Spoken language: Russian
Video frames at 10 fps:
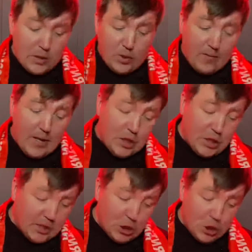вот давайте
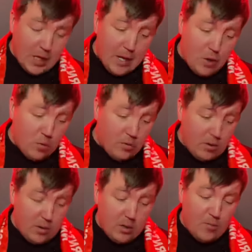сейчас зачитаю
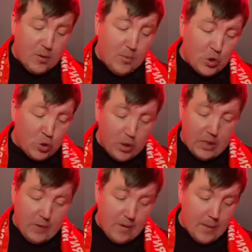небольшой
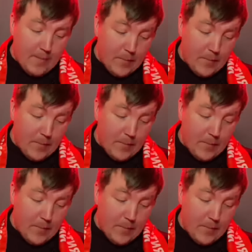отрывок.